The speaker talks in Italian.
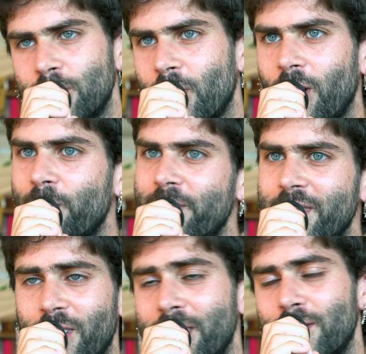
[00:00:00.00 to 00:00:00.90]
so.
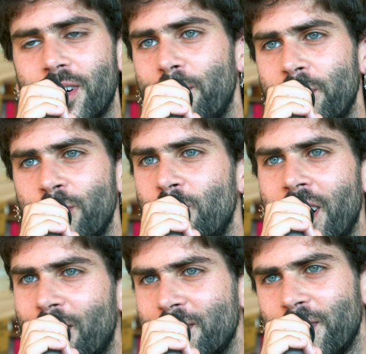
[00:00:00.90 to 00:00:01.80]
Non, non cambia
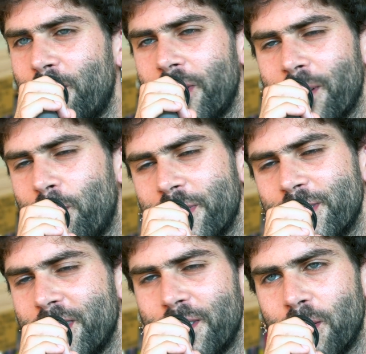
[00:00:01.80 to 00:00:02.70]
nulla quando hai quel
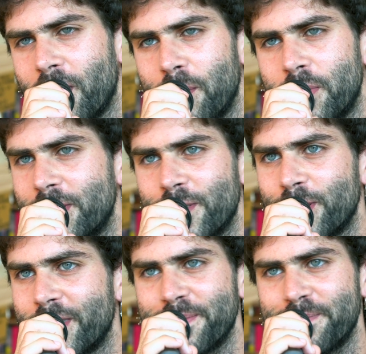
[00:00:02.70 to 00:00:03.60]
rapporto lì con quelle
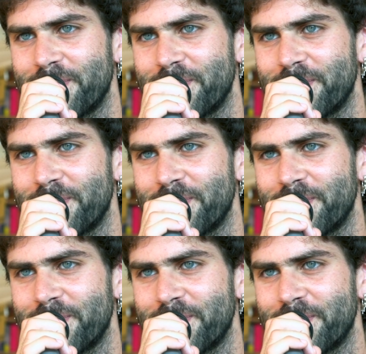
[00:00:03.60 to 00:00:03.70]
persone,